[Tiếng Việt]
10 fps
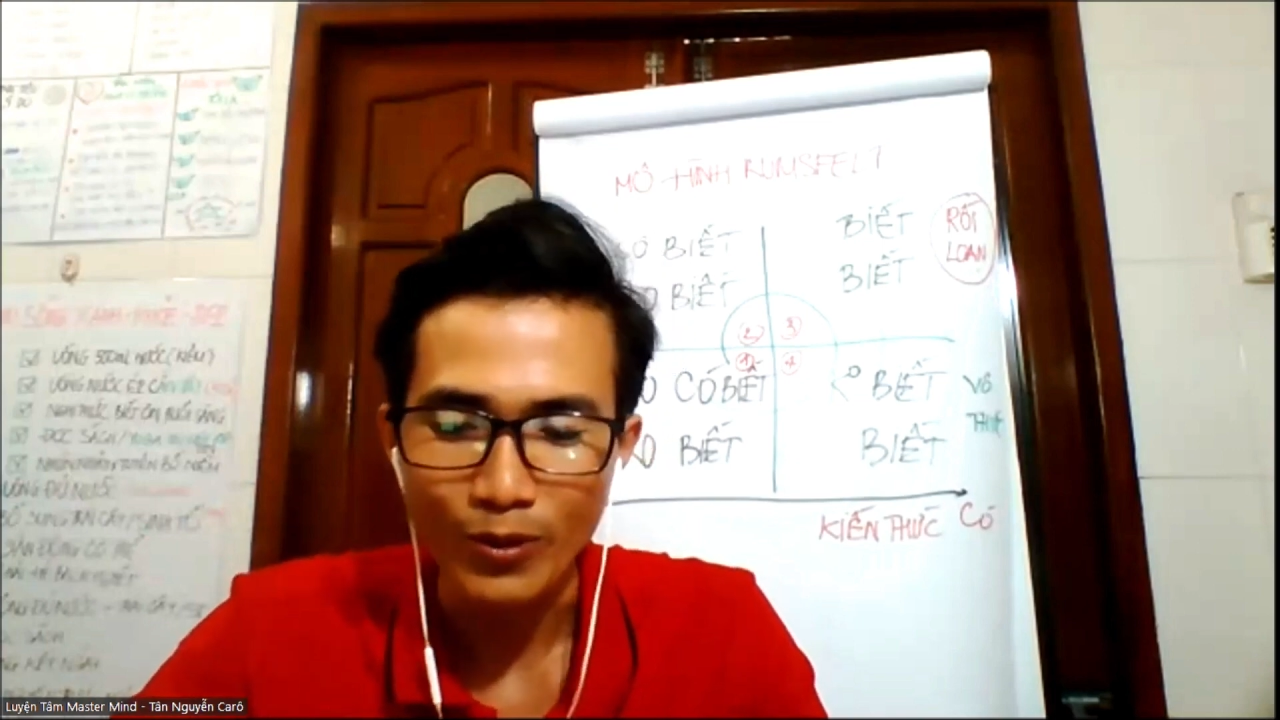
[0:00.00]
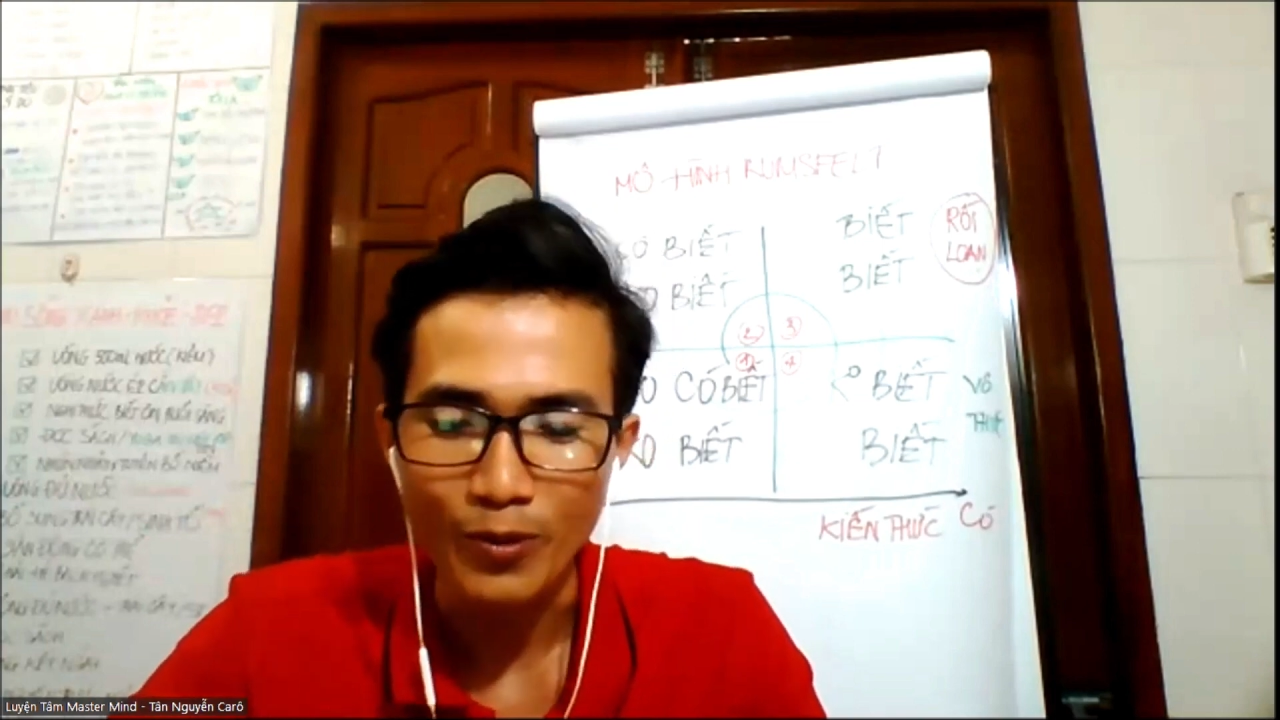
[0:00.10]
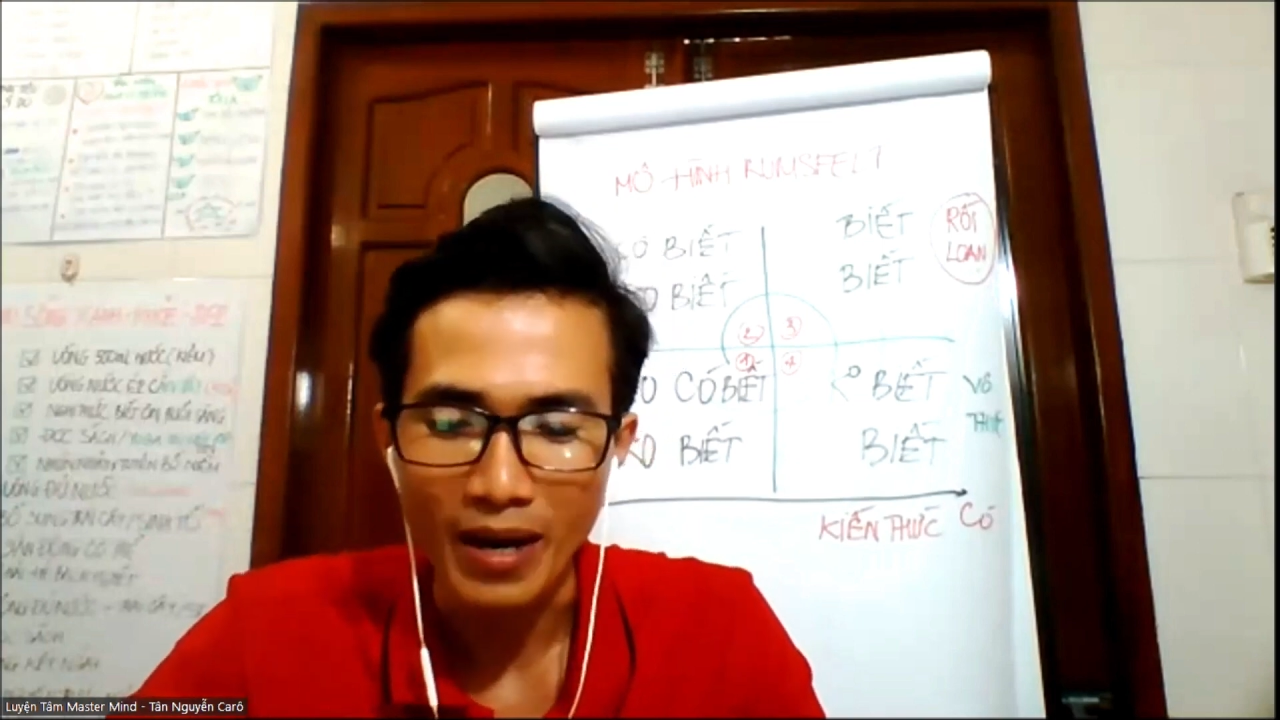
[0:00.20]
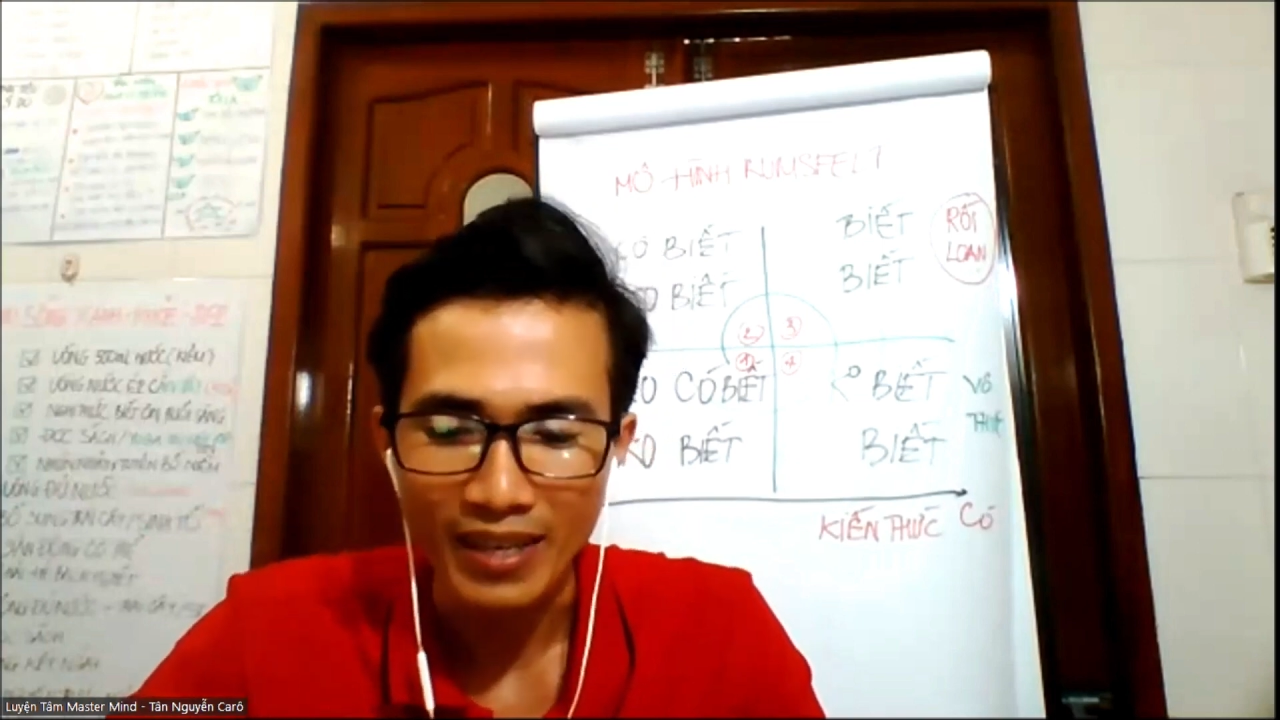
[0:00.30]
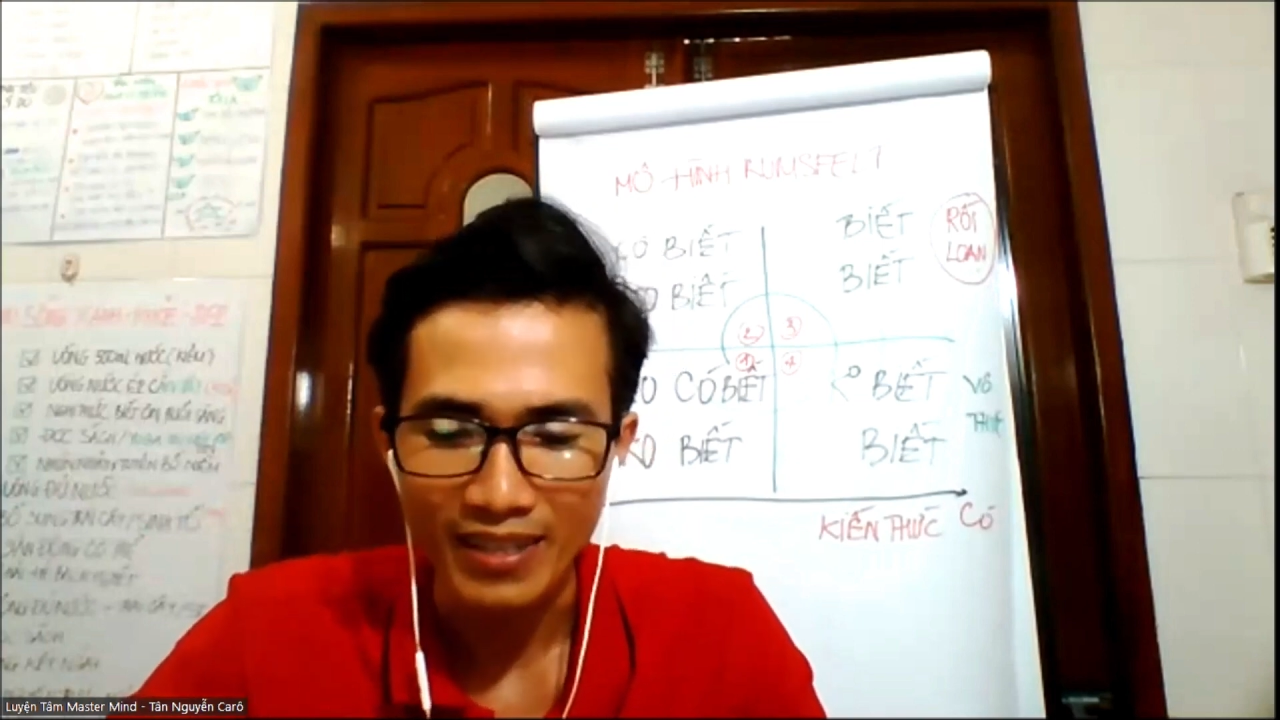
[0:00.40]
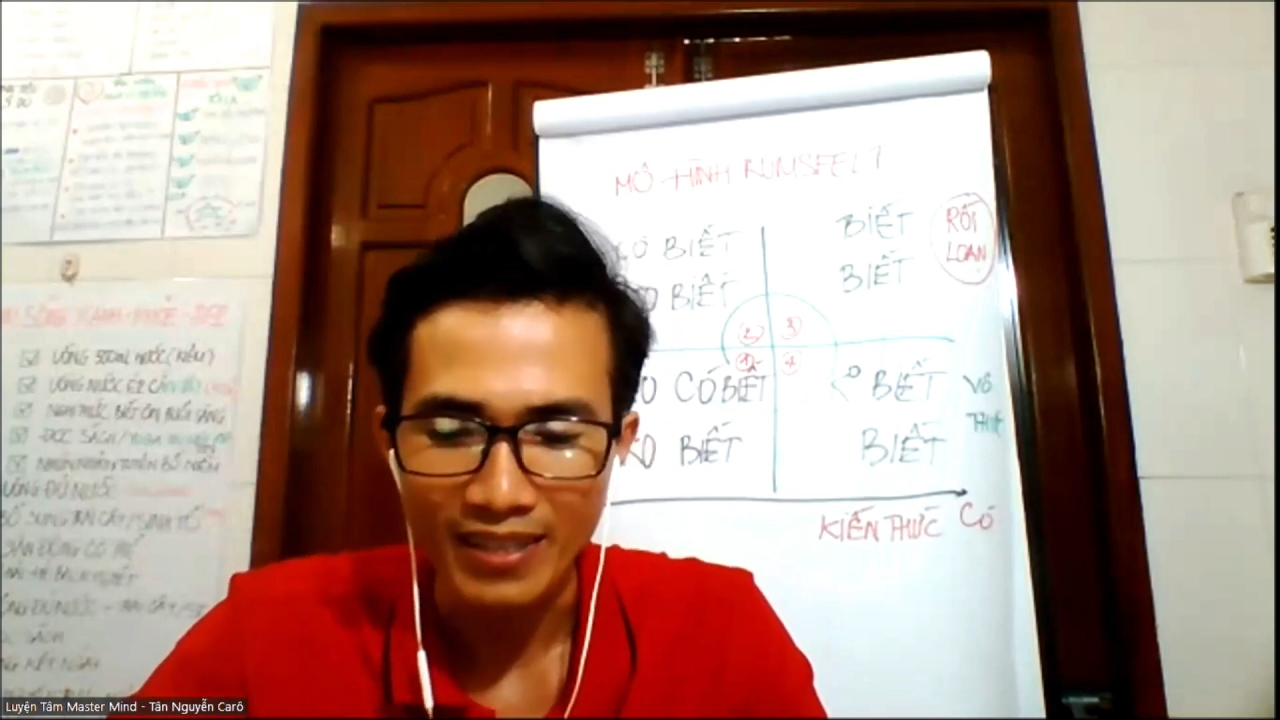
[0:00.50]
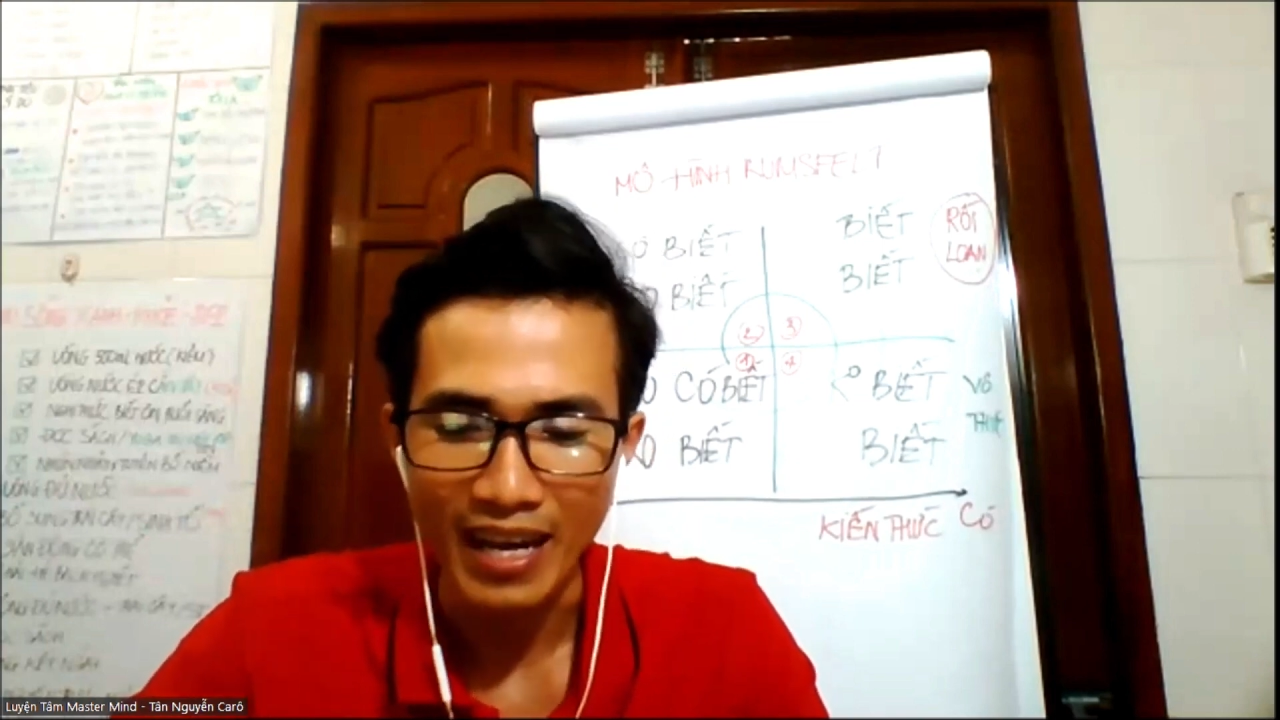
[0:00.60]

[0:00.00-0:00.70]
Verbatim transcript: đội bay ha